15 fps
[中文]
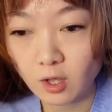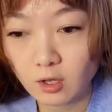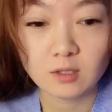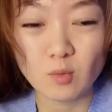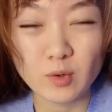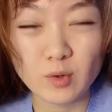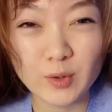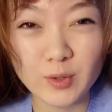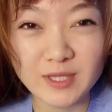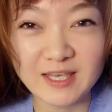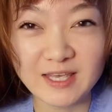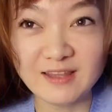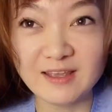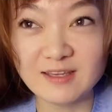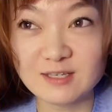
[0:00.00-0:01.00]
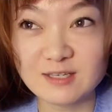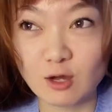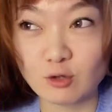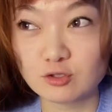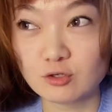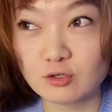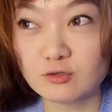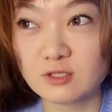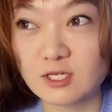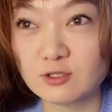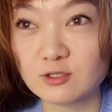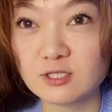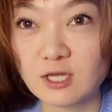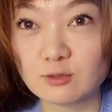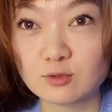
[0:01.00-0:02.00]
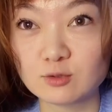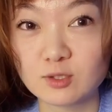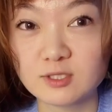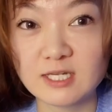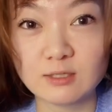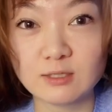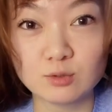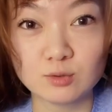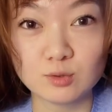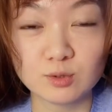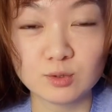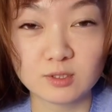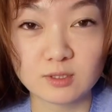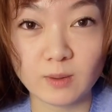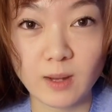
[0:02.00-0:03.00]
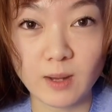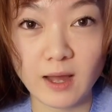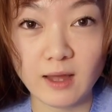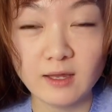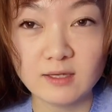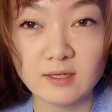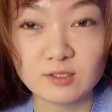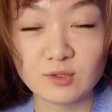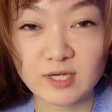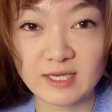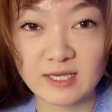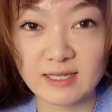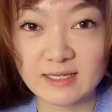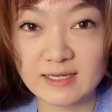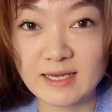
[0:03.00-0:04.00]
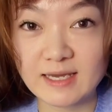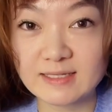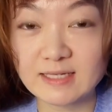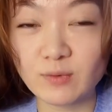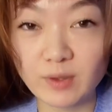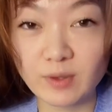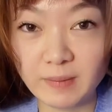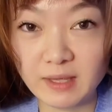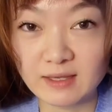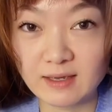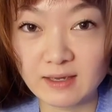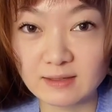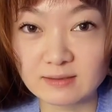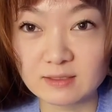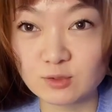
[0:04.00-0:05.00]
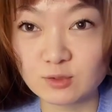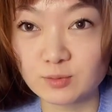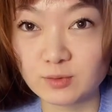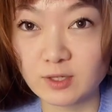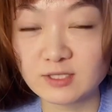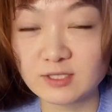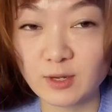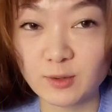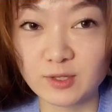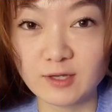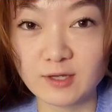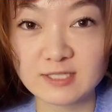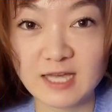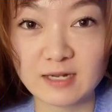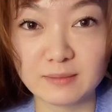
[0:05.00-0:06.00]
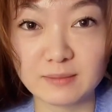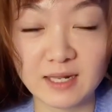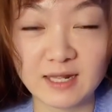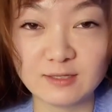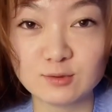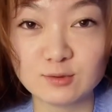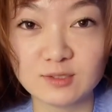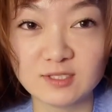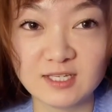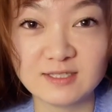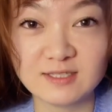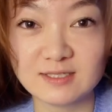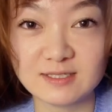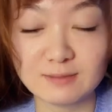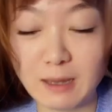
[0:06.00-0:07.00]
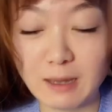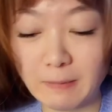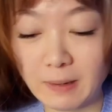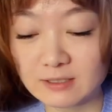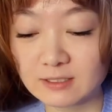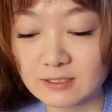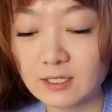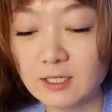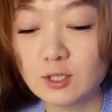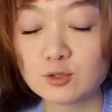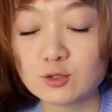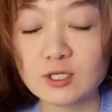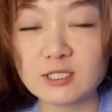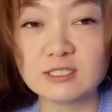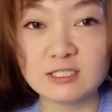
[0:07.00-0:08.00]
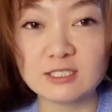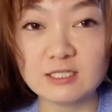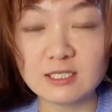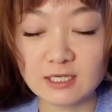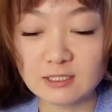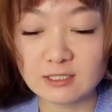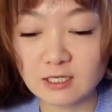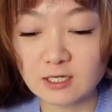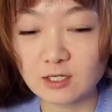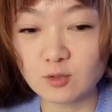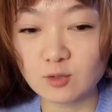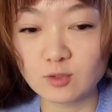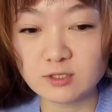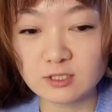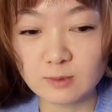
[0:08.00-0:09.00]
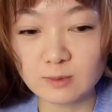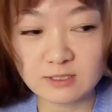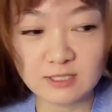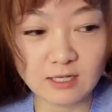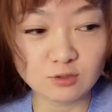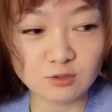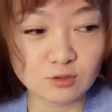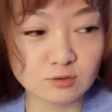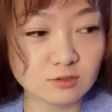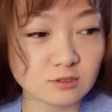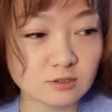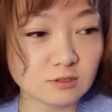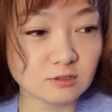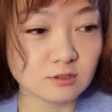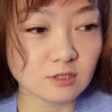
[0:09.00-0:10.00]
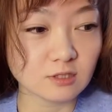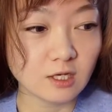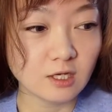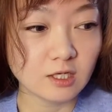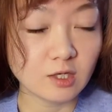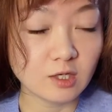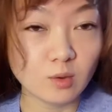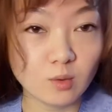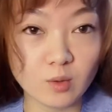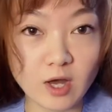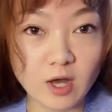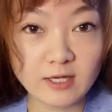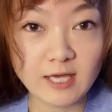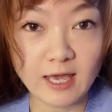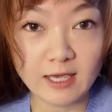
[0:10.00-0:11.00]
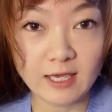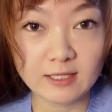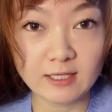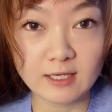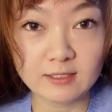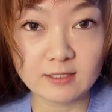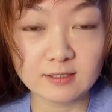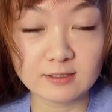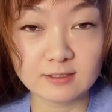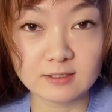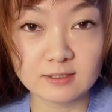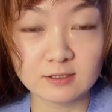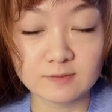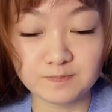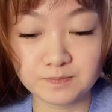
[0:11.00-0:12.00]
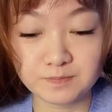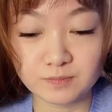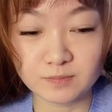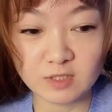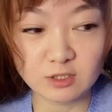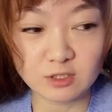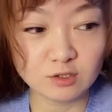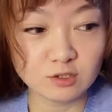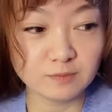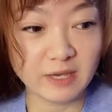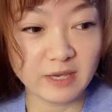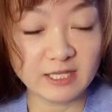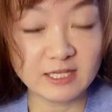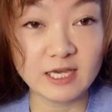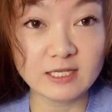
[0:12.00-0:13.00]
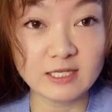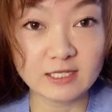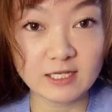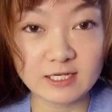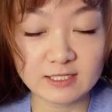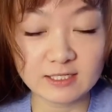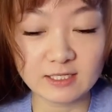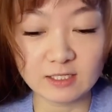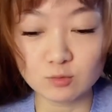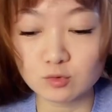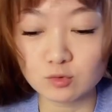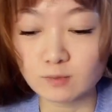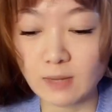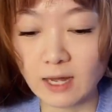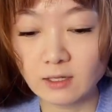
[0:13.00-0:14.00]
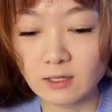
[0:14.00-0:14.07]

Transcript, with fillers: 我有一点点小纠结，就想说既然出去了的话，就给大家看一下外面的样子，就不要再回到家里面来说些七七八八的。所以今天呢，我基本上就是因为我要开那个，嗯，就。是每天的那个礼物嘛，